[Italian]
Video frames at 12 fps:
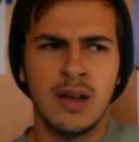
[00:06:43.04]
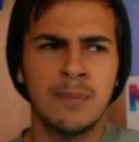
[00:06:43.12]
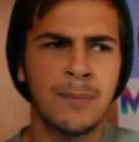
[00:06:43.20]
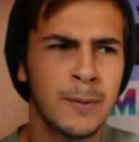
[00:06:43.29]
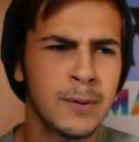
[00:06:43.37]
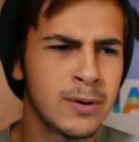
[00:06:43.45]
E
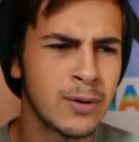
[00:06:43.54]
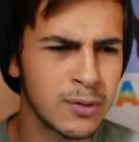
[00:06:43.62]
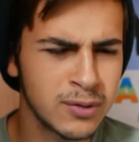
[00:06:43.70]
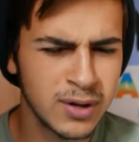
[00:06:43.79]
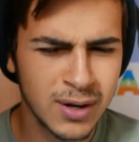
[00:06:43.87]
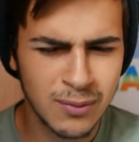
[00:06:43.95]
poi mi
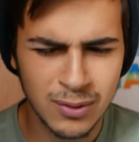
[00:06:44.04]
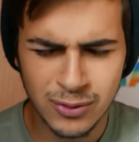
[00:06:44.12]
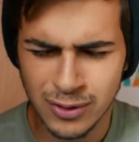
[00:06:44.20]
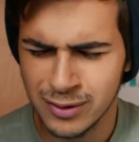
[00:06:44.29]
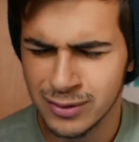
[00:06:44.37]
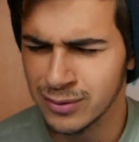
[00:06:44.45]
ricordo che in quel
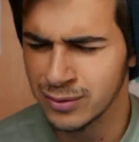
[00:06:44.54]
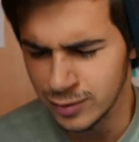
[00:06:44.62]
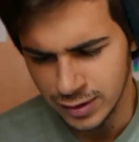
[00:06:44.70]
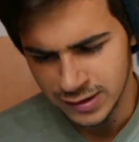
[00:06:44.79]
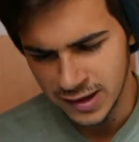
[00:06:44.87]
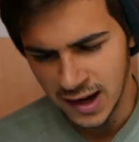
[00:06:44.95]
giorno sono
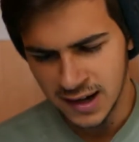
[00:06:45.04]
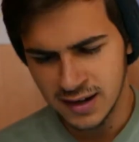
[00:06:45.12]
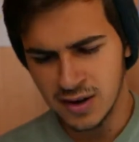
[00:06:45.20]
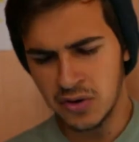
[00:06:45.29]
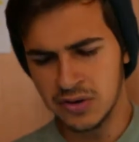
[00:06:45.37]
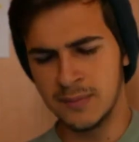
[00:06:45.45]
successe
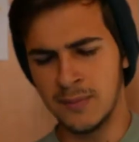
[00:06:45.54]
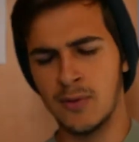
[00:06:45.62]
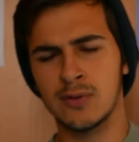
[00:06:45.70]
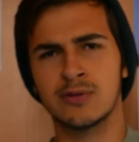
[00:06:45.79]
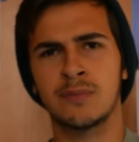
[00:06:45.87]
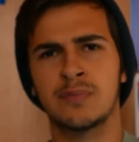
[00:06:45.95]
anche cose
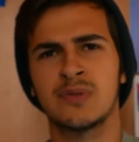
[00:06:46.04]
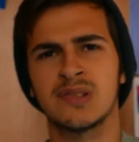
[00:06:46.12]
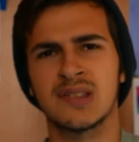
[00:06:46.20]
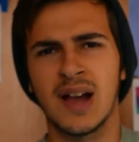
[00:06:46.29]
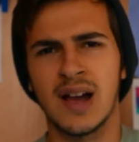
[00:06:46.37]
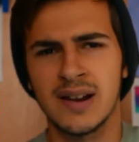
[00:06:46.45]
molto più
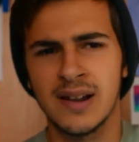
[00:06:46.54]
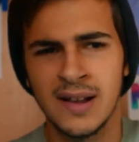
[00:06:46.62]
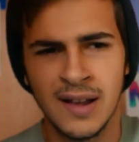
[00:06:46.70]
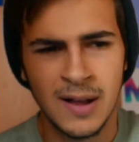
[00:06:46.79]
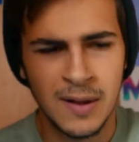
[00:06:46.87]
strane,